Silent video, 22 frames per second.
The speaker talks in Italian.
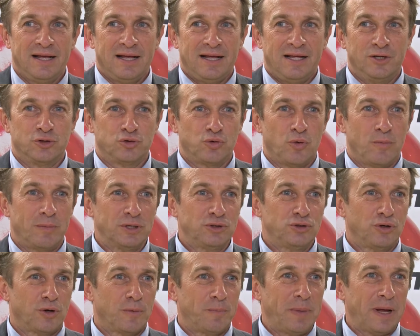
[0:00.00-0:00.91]
Il suo
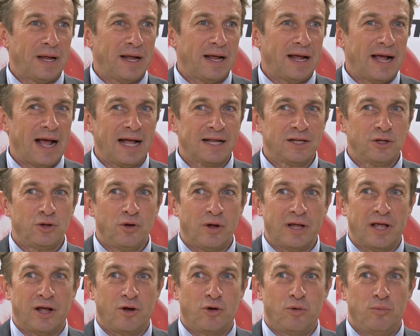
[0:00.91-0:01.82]
maggior peccato è
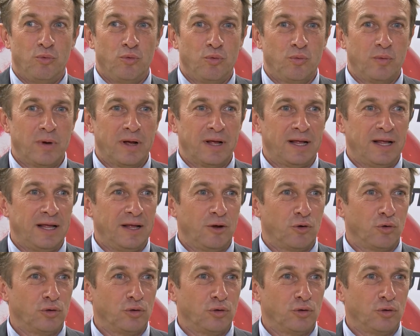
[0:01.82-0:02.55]
che comunque in